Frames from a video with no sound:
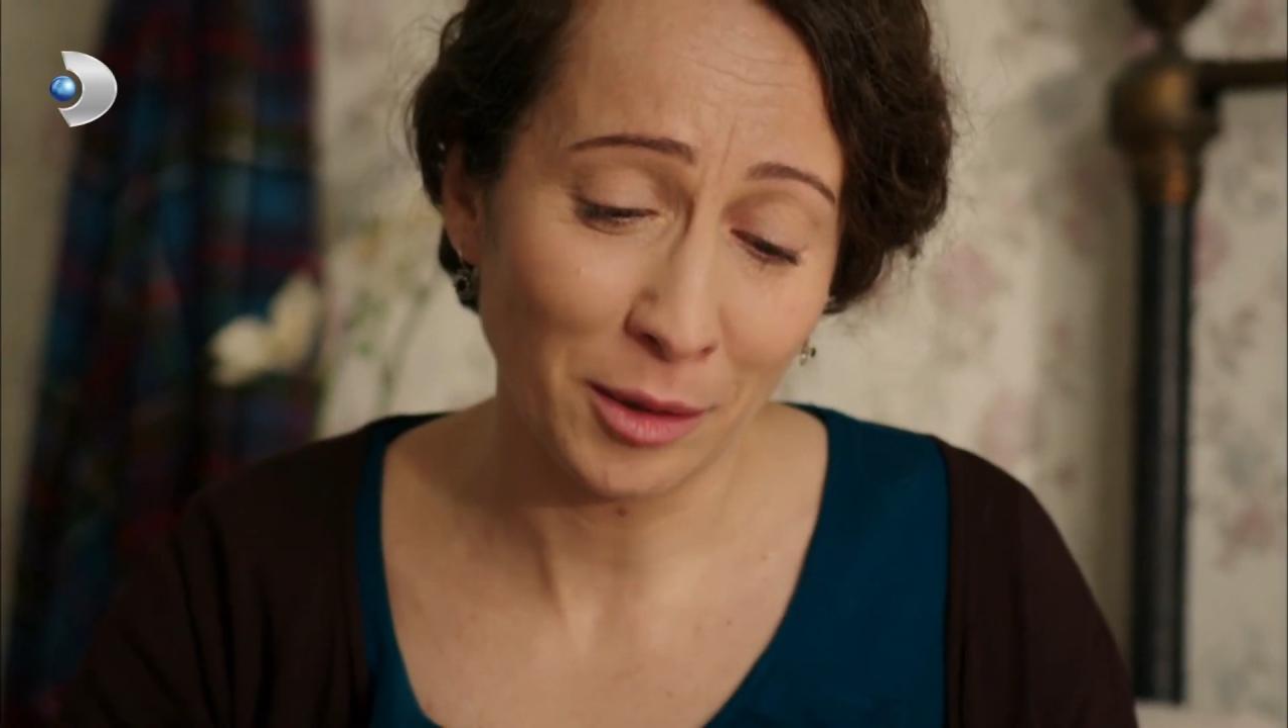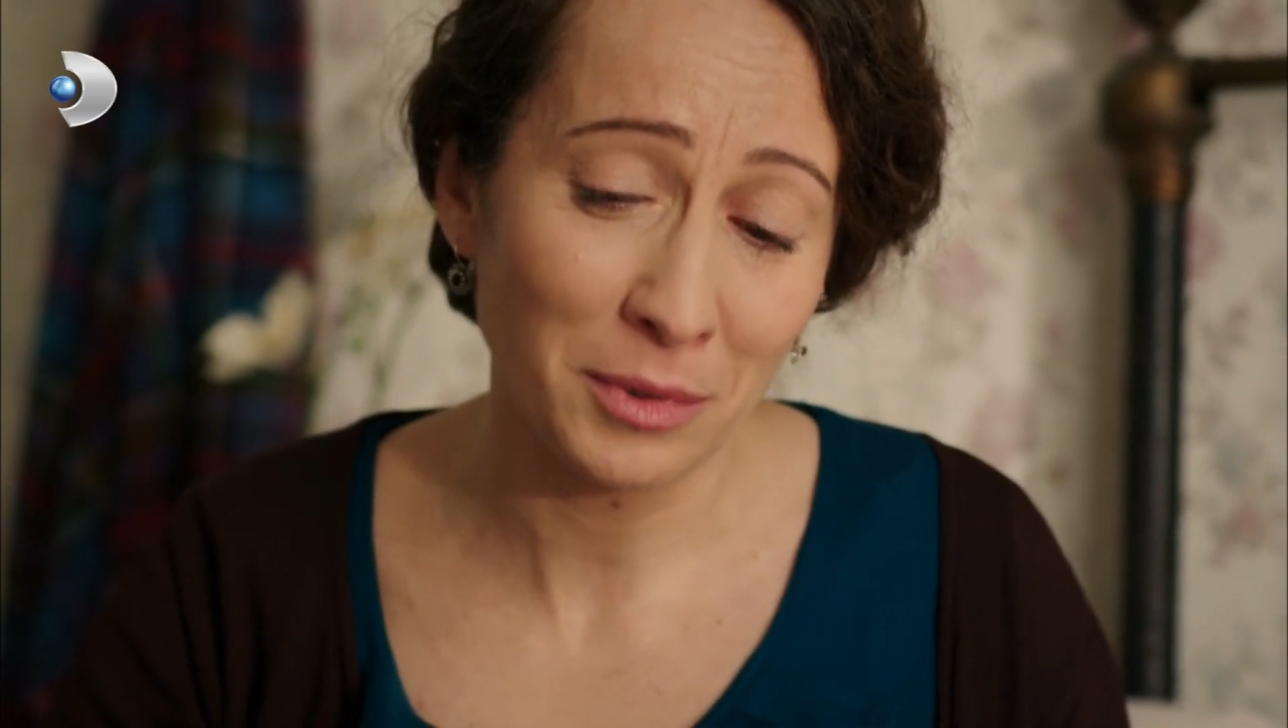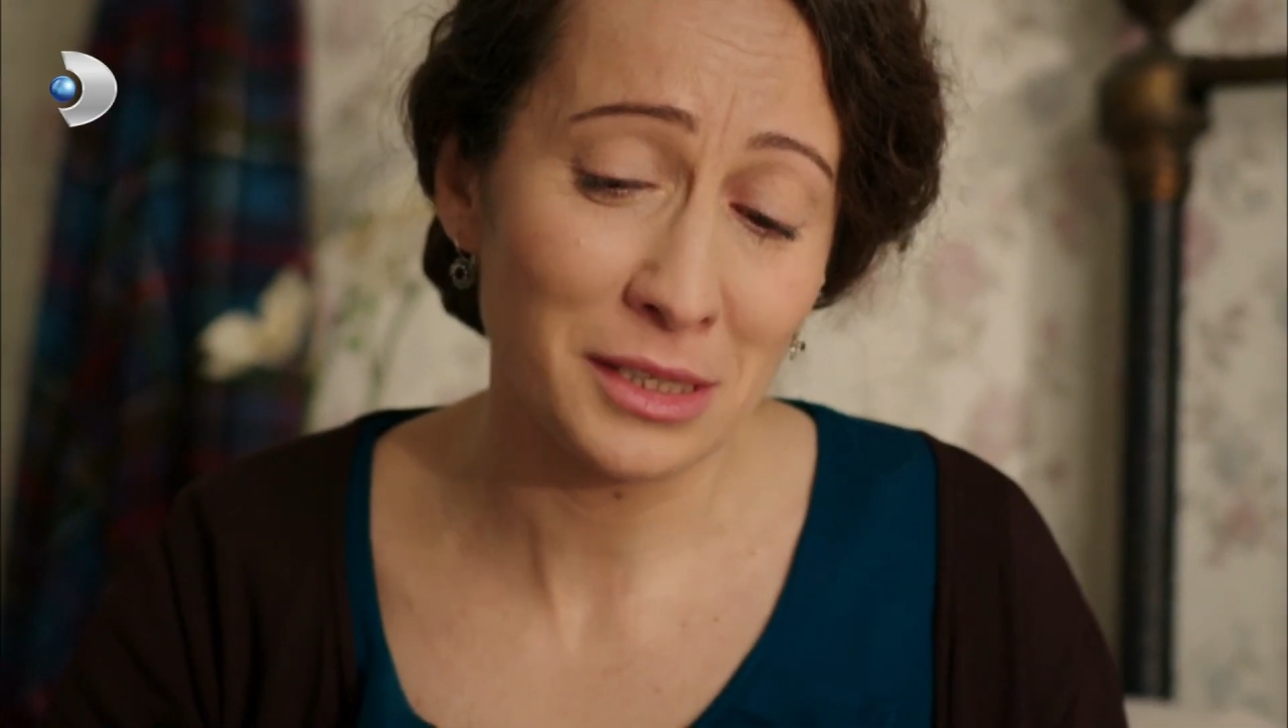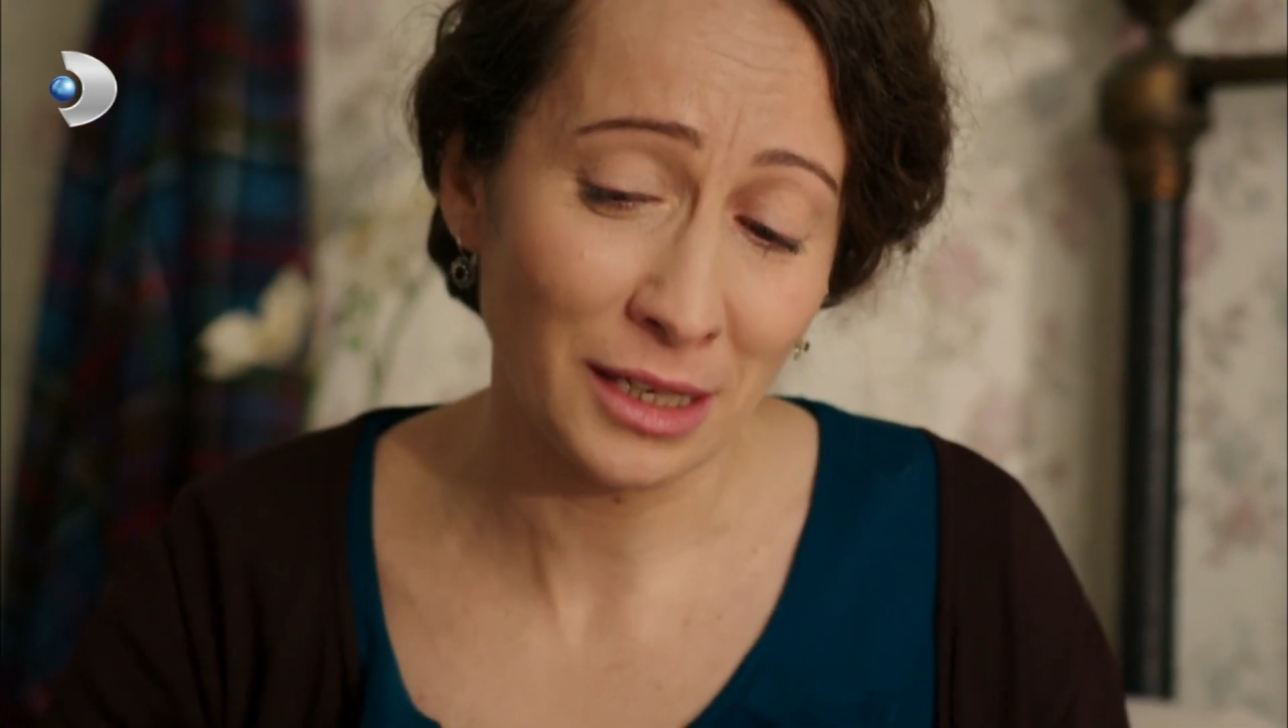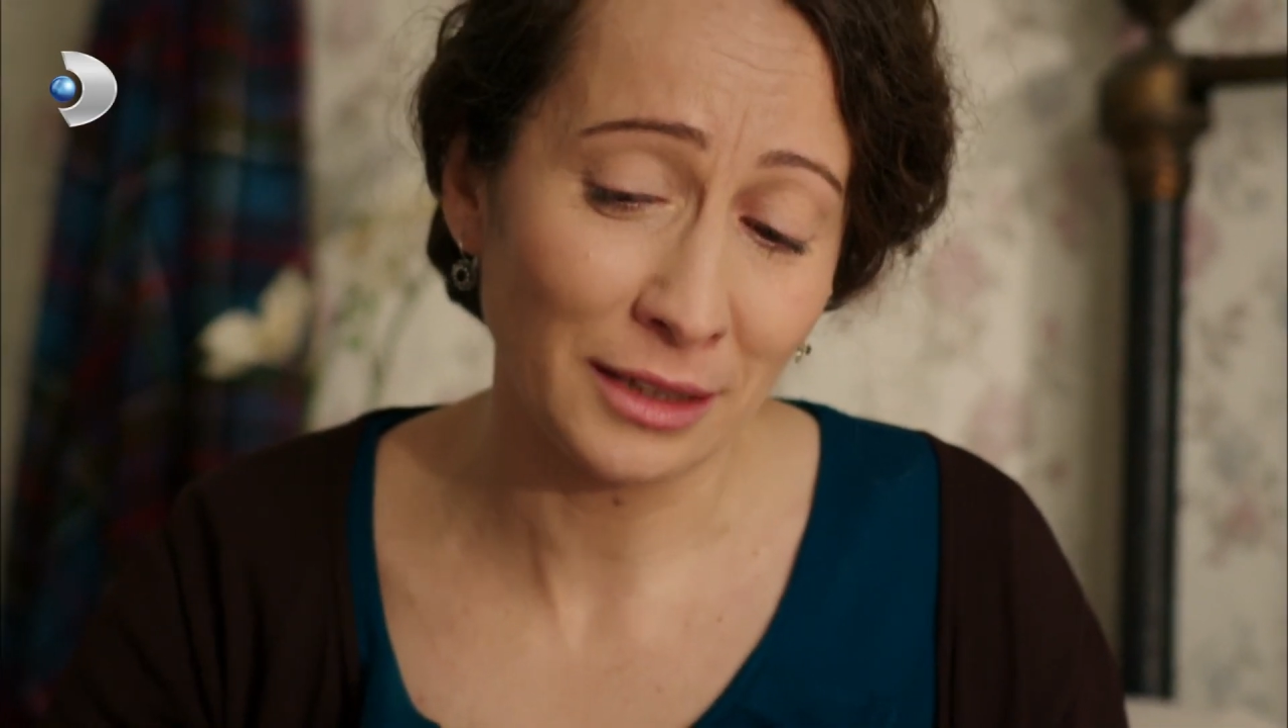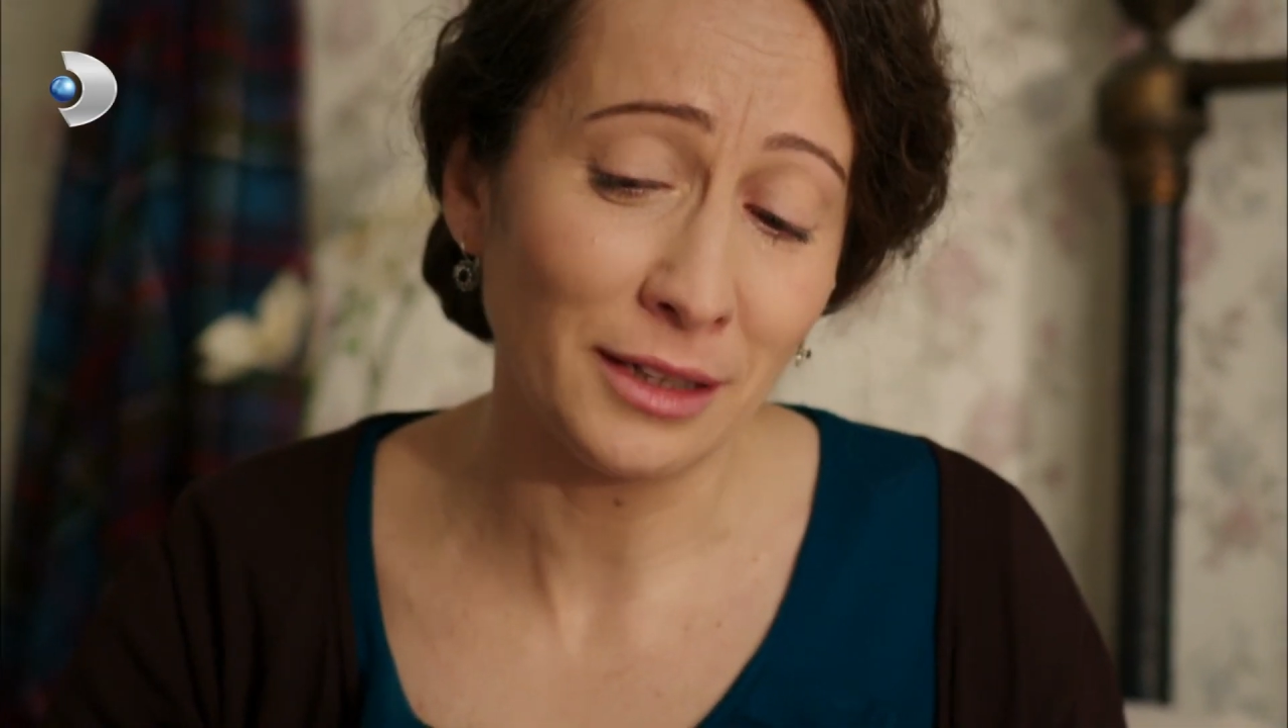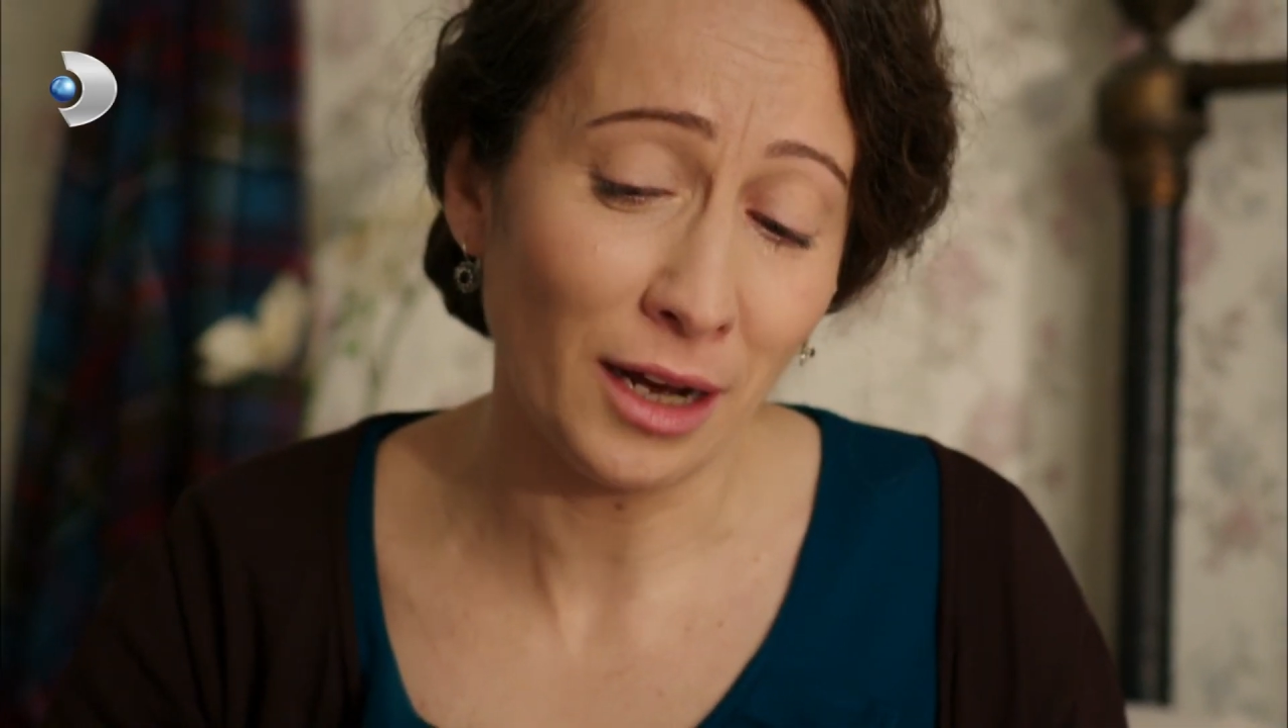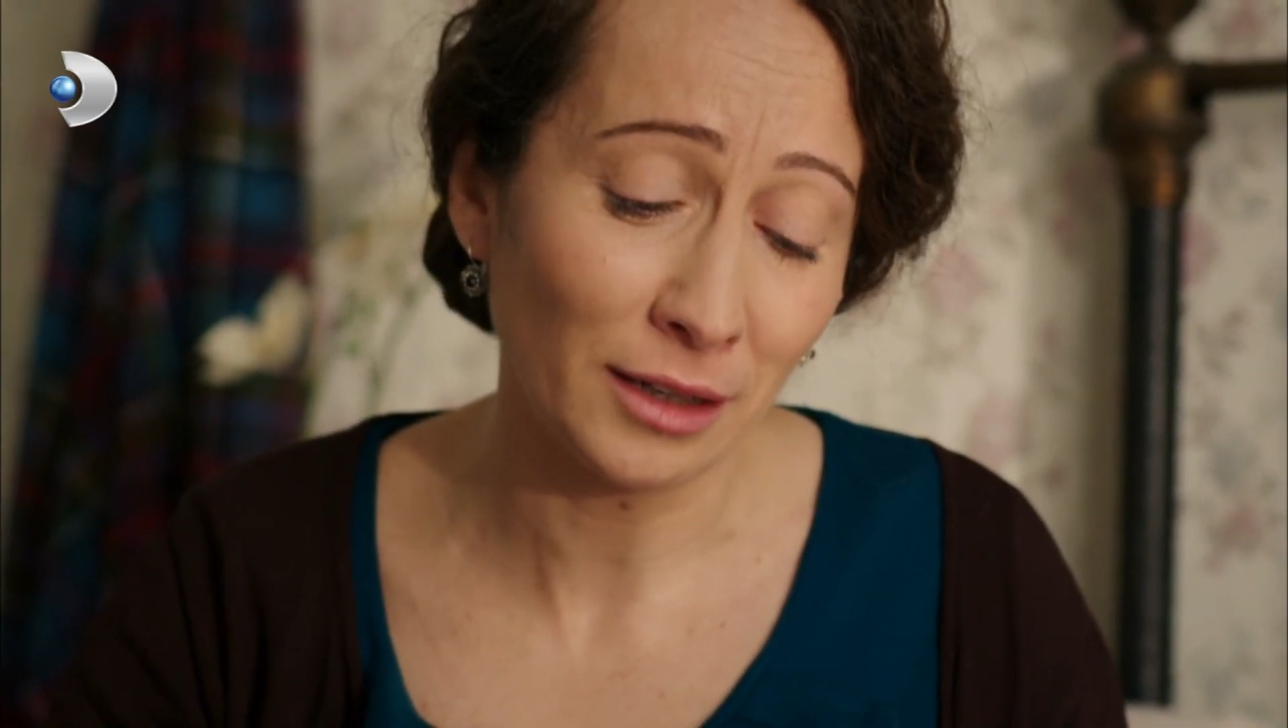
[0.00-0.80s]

Ama sen de